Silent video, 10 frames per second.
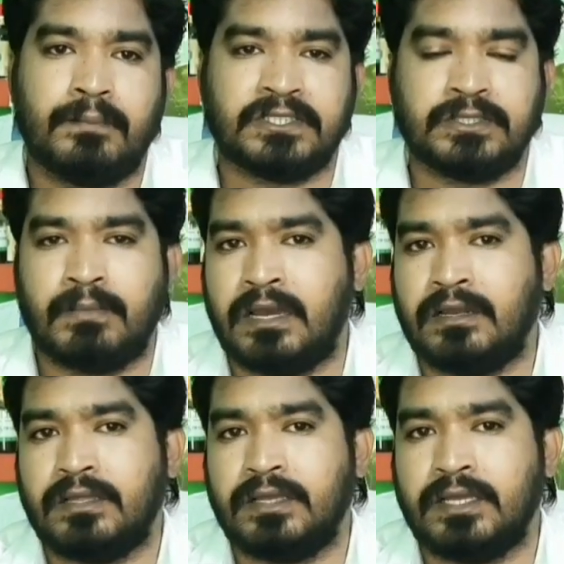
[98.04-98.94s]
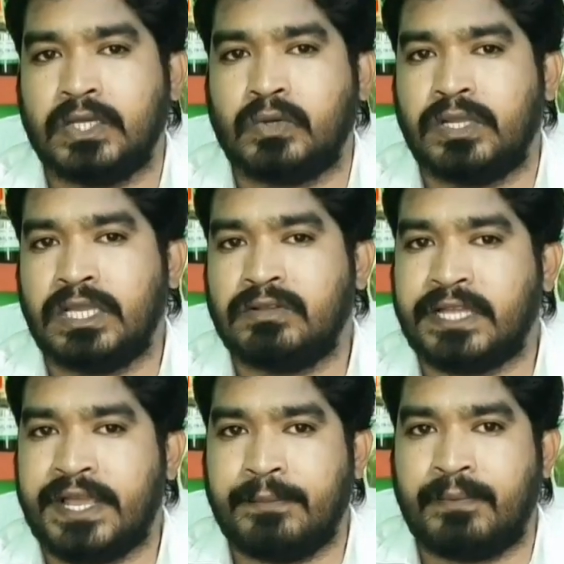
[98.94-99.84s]
பசும்பால் இதை கொண்டு தான்
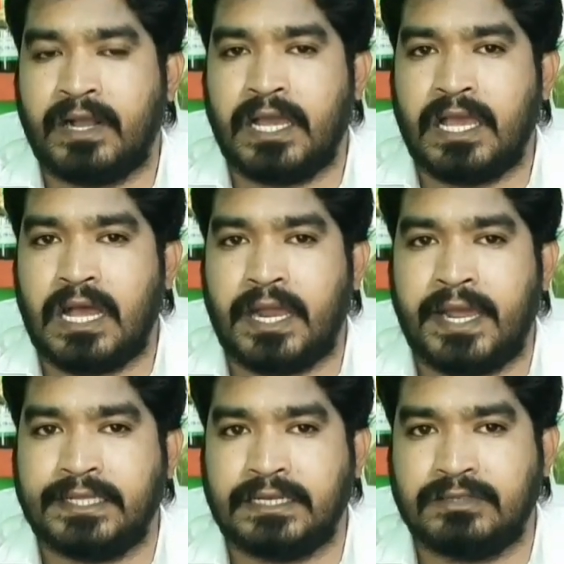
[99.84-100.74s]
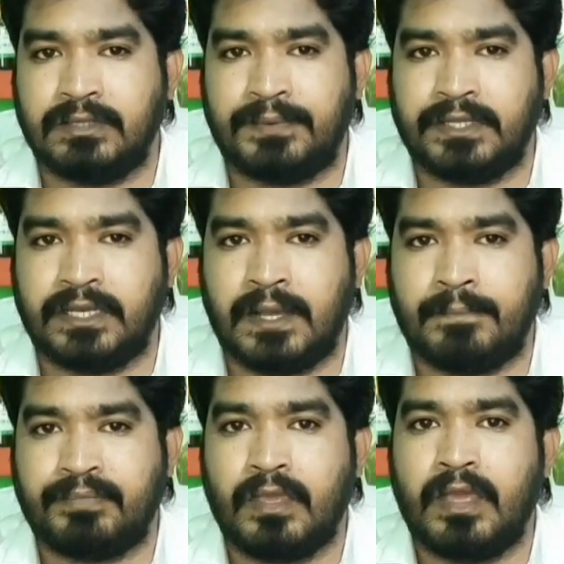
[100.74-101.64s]
வந்து தயாரிப்பாங்க ஆனால் இதில் வந்து பாத்தீங்கன்னா
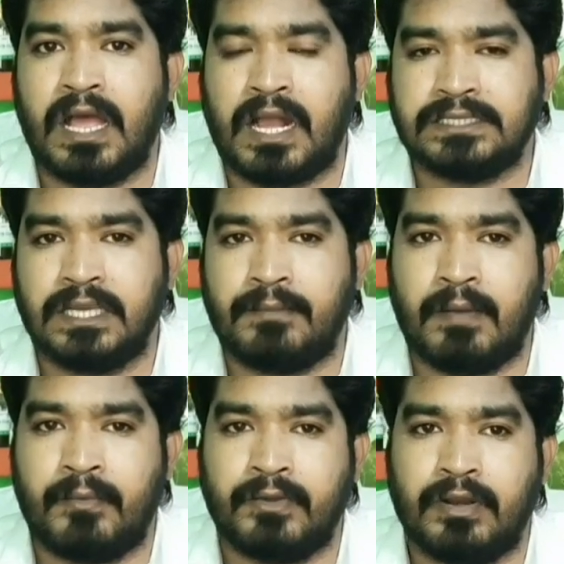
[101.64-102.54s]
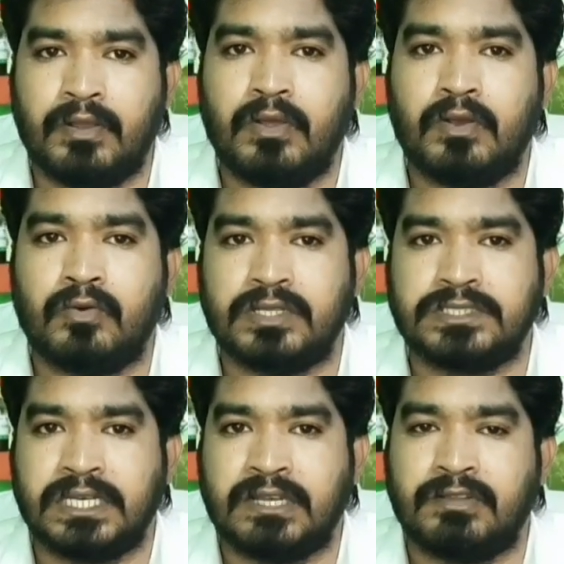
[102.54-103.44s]
அகஸ்திய மாமுனிவர் ஒரு
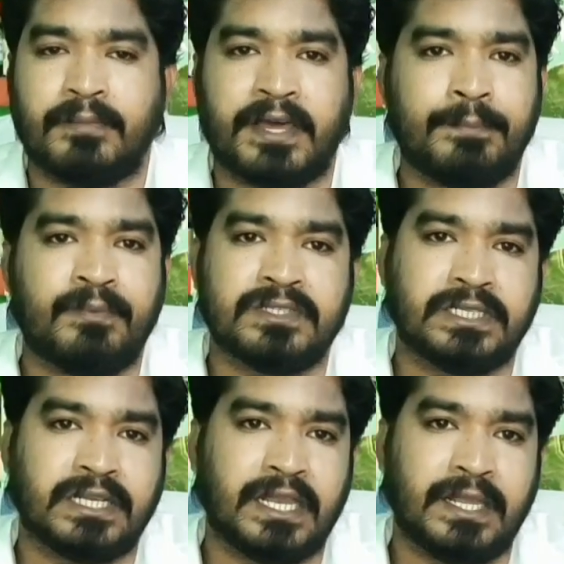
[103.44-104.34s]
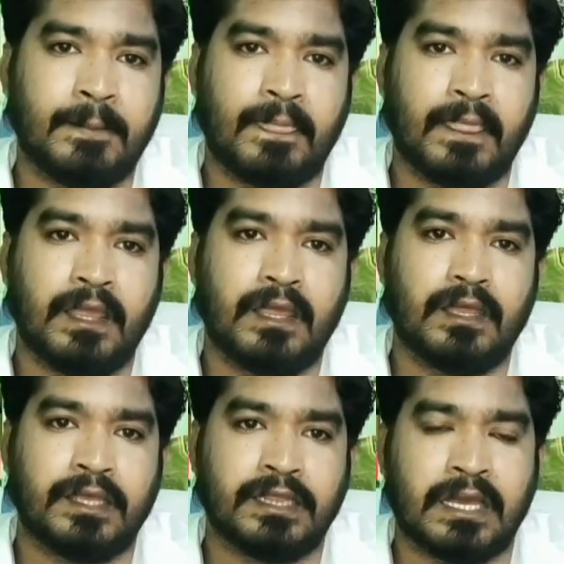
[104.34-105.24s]
சின்ன வந்து மறைப்பு வச்சிருக்காரு
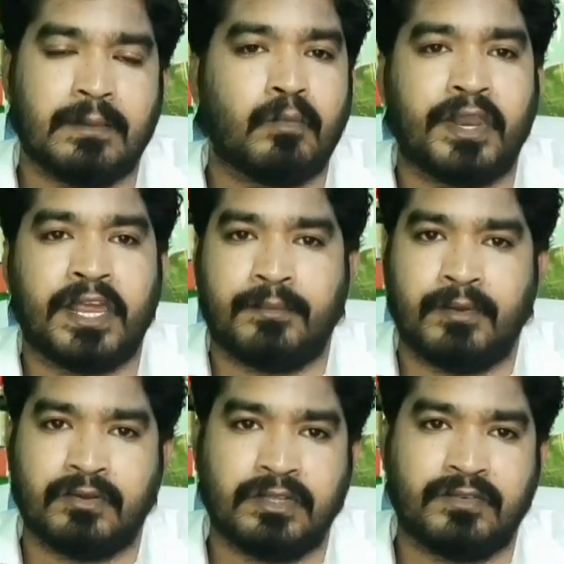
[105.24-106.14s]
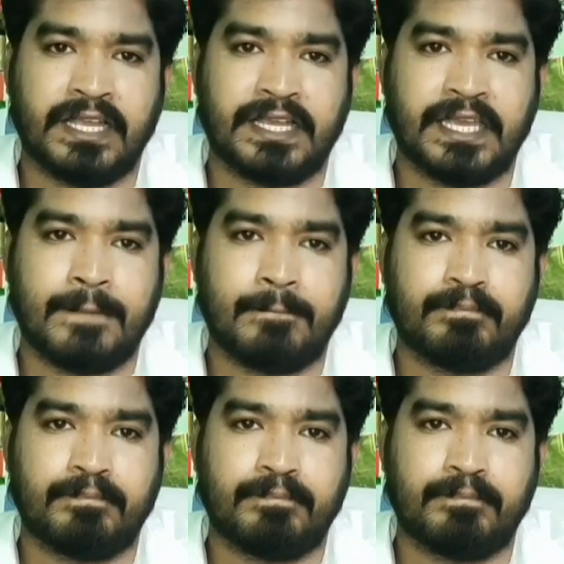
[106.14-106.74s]
இந்த முறையை நமக்கு வந்து விளக்கிய